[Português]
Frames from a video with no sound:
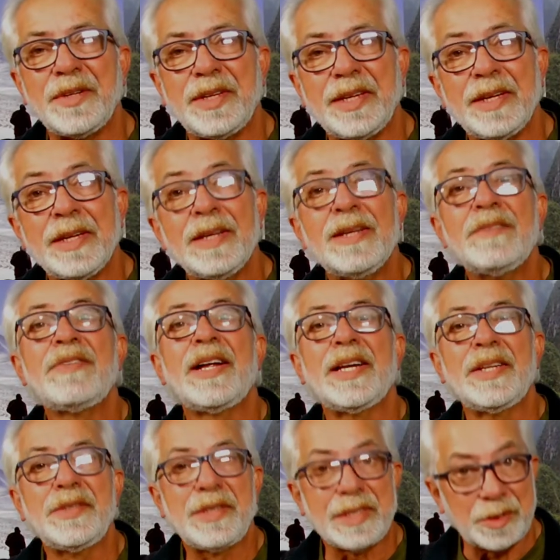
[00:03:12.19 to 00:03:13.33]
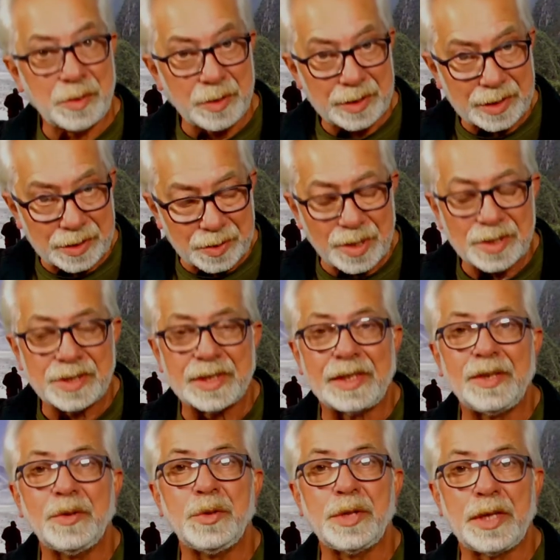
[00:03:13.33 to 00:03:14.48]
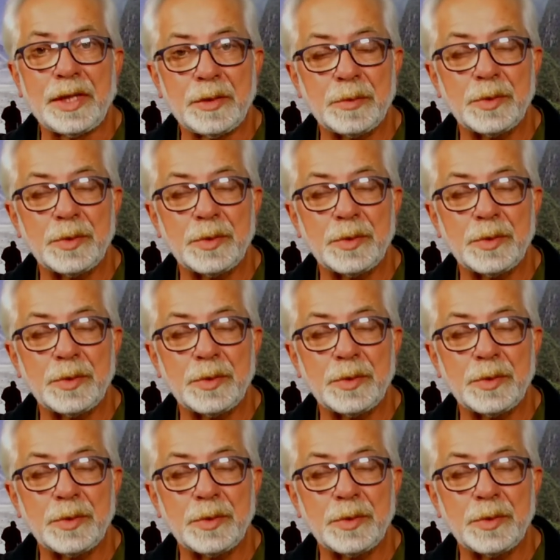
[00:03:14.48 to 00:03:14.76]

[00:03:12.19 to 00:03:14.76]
aqui, falando das coisas nossas aqui do Girando o